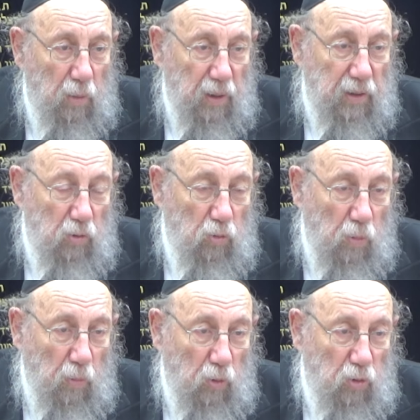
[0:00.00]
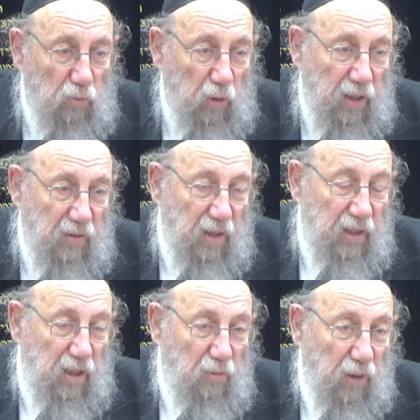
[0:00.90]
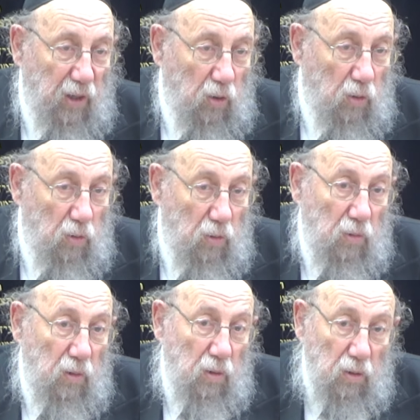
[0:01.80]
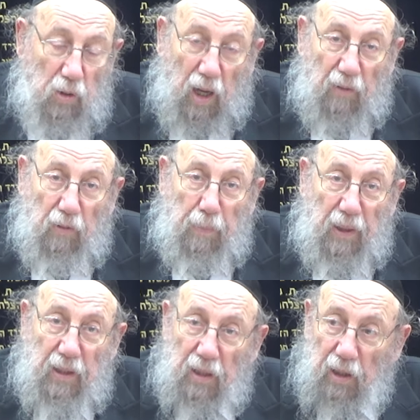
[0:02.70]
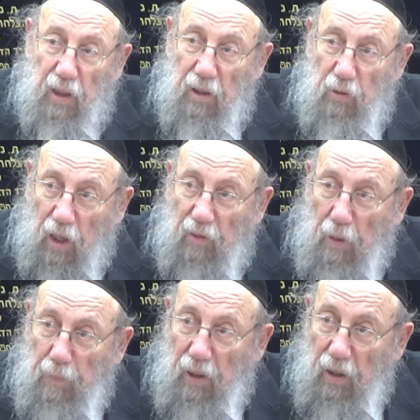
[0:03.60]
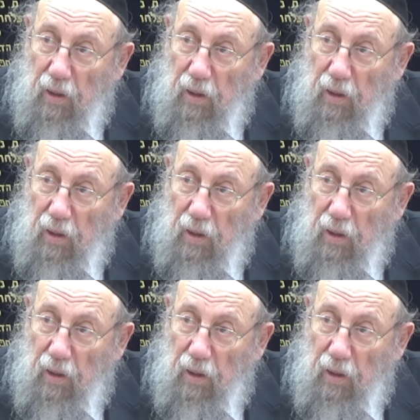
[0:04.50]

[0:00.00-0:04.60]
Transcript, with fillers: À partir du moment où tu veux rester différent, tu n'arriveras pas à t'intégrer. Tu n'arriveras pas.